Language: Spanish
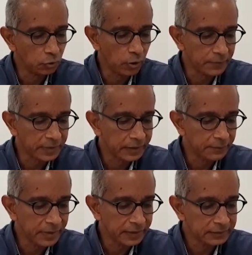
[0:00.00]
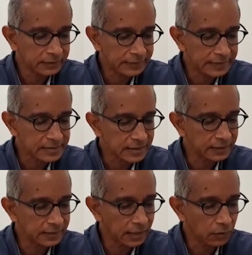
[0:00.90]
No hambre de pan ni
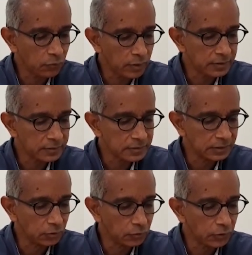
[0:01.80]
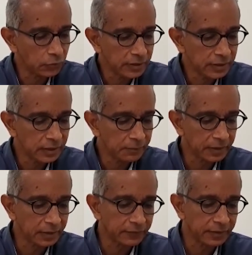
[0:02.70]
sed de agua, sino de oír la
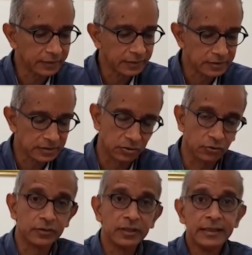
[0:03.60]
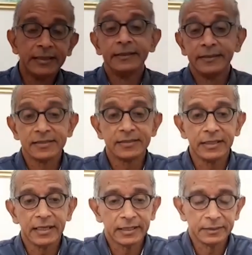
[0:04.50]
palabra del Señor,
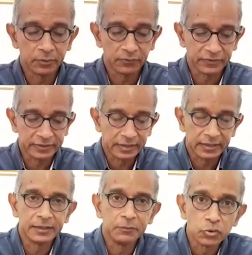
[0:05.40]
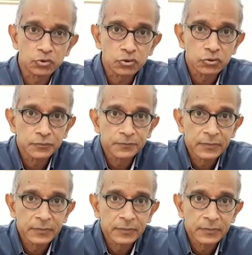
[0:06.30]
decía el profeta Amos.